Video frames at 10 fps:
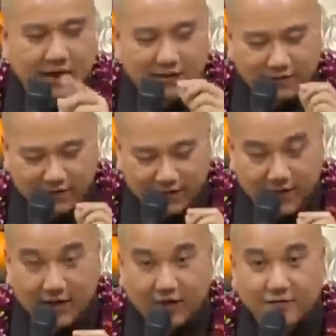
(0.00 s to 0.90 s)
về, và cái
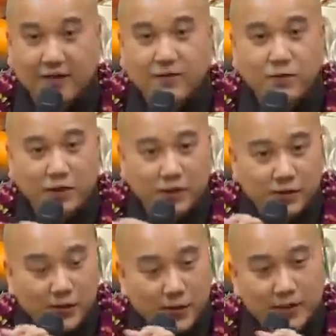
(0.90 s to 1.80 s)
lời phát nguyện nó
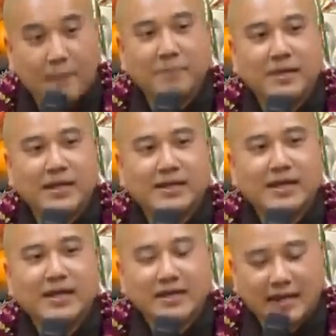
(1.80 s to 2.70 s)
tô đậm lên
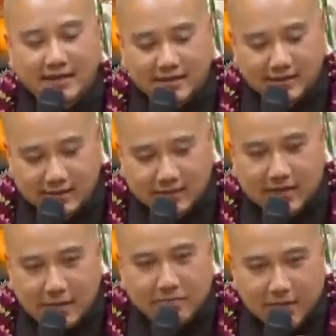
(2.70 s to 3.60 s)
là tự
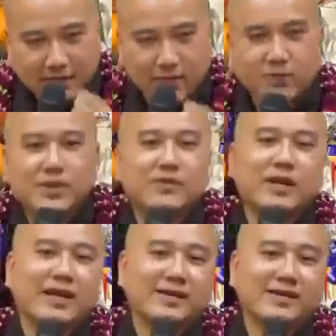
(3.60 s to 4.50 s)
tâm mình muốn điều
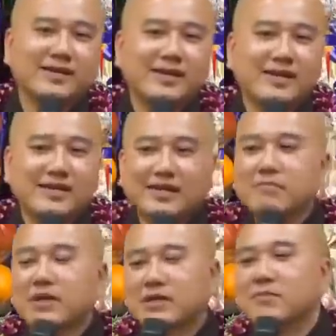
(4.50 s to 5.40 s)
này.
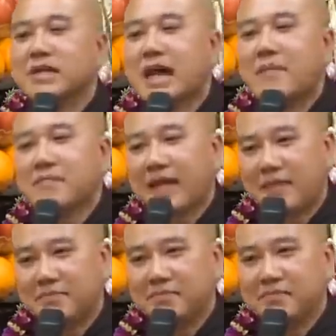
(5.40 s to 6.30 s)
Nhưng mà trong cái âm
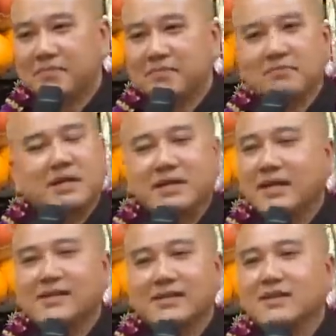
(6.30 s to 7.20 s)
thầm mình
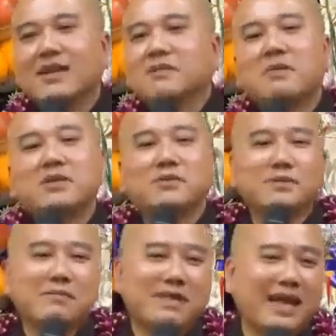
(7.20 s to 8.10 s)
đã giữ giới mấy
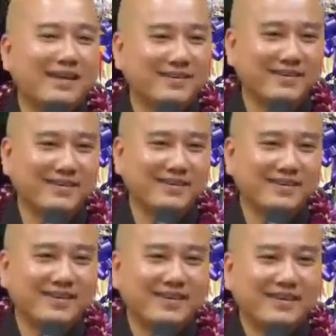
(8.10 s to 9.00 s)
chục năm nay rồi.
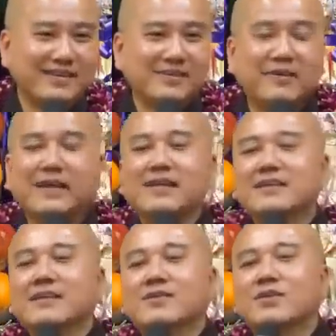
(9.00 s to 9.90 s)
Như vậy
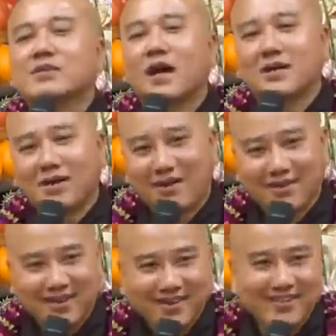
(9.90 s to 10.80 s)
thì đừng có sợ thọ
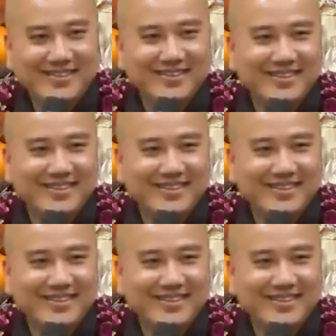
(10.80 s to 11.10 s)
giới,